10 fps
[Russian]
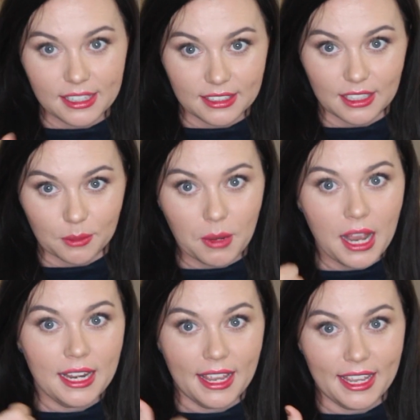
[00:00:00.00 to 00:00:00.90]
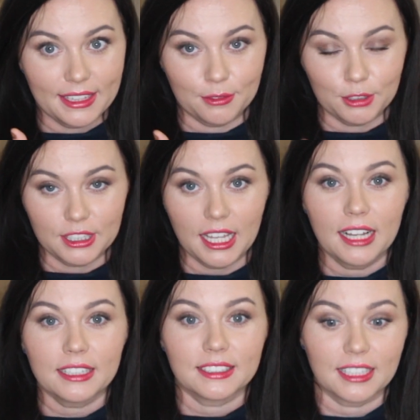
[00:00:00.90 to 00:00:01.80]
это нормально, это вот
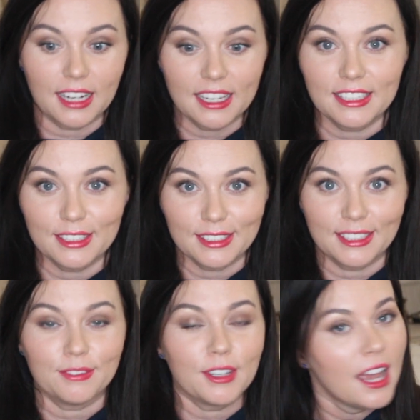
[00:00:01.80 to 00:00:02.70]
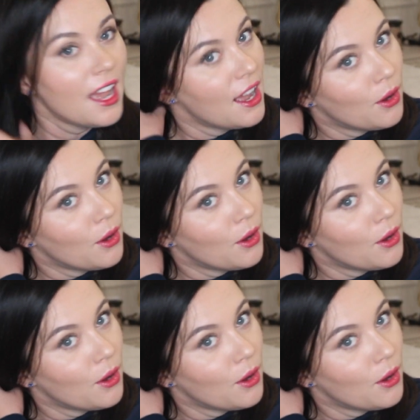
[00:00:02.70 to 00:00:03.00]
так, старайтесь, и вы